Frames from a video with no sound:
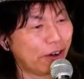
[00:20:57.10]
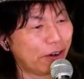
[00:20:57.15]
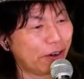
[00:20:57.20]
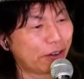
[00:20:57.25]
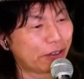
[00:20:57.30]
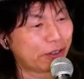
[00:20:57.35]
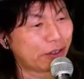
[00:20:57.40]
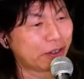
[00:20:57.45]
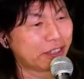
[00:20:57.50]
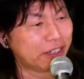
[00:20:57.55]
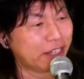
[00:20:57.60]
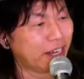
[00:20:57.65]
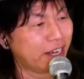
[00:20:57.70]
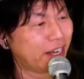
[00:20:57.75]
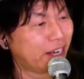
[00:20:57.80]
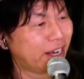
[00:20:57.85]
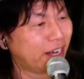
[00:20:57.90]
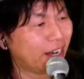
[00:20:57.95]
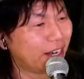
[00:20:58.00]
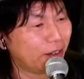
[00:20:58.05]
時に
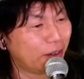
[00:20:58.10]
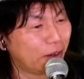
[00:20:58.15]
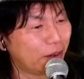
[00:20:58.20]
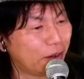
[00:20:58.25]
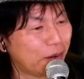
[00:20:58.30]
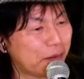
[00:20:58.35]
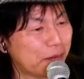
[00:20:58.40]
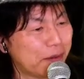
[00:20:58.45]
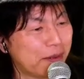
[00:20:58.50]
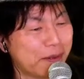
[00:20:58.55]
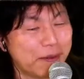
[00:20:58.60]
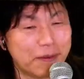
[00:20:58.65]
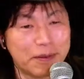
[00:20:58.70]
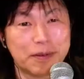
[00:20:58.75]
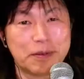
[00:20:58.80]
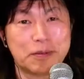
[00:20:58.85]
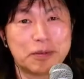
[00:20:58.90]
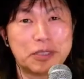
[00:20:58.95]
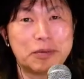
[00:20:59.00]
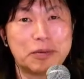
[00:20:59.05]
ね、あの、
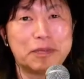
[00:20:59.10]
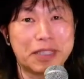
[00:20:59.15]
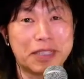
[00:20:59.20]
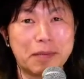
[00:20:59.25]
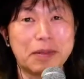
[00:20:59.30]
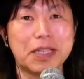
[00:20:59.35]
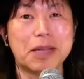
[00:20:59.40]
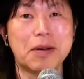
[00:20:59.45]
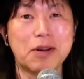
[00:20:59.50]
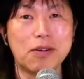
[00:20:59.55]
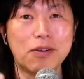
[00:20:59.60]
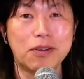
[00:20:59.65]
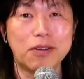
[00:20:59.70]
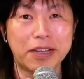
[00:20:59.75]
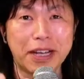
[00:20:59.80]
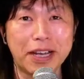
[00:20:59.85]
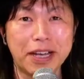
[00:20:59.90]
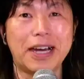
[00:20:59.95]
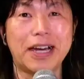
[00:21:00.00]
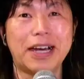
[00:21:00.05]
たまたまこう
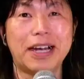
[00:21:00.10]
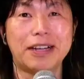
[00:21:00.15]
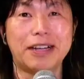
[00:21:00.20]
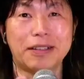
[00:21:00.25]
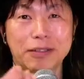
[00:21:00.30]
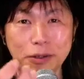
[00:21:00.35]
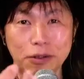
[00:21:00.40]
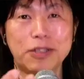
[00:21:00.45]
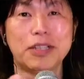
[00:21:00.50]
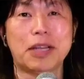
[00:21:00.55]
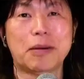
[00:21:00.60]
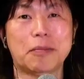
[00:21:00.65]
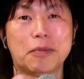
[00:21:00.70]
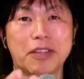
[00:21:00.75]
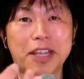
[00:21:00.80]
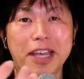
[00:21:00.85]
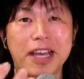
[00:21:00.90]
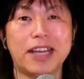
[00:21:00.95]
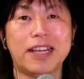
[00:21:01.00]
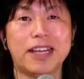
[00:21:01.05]
ね、こういうのはもう
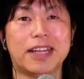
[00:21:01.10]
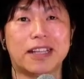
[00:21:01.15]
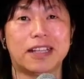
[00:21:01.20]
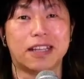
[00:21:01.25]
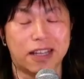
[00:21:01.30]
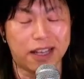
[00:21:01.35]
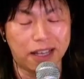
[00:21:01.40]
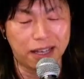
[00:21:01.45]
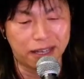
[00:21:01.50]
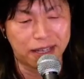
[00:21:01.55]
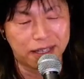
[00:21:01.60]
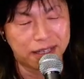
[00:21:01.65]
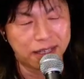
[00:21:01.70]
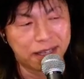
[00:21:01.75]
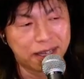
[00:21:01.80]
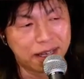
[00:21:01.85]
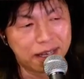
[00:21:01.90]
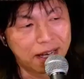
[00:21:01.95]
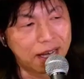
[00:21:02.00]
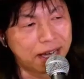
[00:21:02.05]
出会いなんでね、
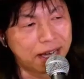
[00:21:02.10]
あ